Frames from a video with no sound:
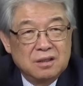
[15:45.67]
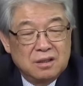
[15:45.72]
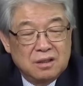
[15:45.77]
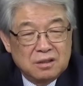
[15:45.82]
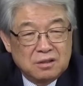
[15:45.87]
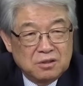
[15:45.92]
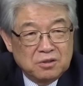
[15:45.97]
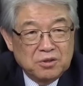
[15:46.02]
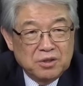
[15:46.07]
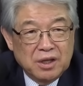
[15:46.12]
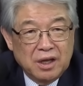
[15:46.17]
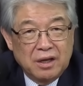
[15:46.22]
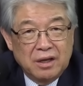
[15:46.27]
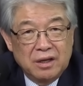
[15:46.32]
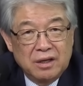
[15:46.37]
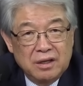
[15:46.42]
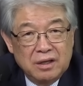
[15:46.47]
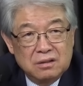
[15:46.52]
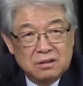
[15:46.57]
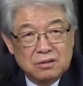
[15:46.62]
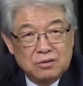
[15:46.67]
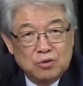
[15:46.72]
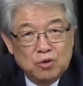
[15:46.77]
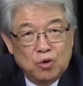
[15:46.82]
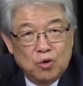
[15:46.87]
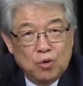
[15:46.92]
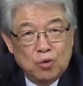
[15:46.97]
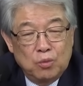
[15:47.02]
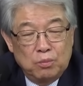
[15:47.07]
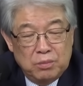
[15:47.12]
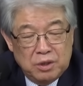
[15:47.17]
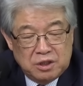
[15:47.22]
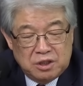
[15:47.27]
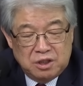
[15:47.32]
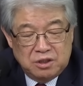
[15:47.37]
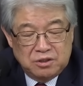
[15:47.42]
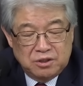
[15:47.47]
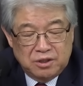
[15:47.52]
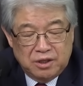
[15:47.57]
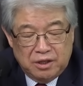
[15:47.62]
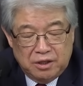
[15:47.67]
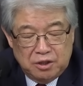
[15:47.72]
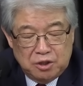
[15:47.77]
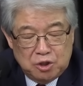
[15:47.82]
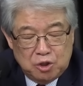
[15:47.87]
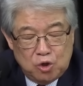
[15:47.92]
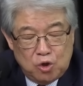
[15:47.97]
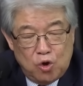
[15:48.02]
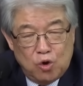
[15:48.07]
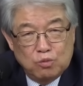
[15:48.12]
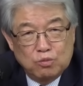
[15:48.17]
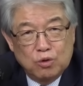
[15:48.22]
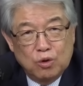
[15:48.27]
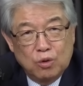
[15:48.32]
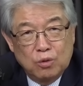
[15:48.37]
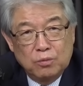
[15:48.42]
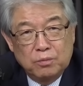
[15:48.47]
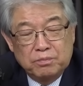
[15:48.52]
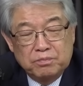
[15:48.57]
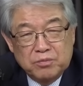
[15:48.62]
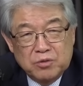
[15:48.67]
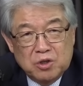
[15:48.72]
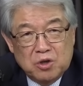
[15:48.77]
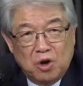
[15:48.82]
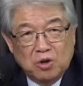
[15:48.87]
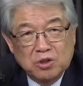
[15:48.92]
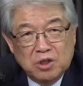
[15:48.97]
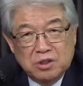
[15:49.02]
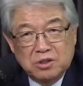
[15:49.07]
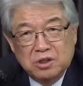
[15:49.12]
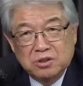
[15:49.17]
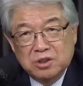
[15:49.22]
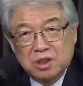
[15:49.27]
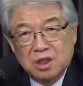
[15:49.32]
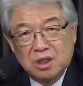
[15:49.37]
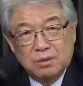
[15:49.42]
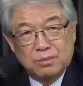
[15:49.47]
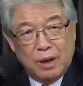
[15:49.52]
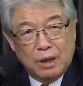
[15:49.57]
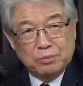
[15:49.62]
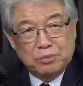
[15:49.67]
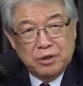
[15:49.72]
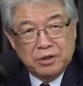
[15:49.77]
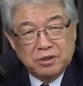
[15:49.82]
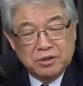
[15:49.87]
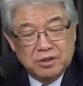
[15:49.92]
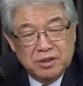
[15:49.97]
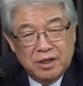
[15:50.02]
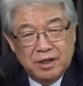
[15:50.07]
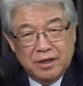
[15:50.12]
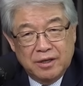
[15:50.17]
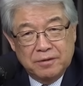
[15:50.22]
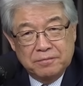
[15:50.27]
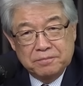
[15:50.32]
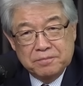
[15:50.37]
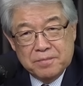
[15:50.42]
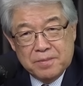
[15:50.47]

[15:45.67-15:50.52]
그런데 요 며칠 전에 처음으로 경제 정책을 발표했는데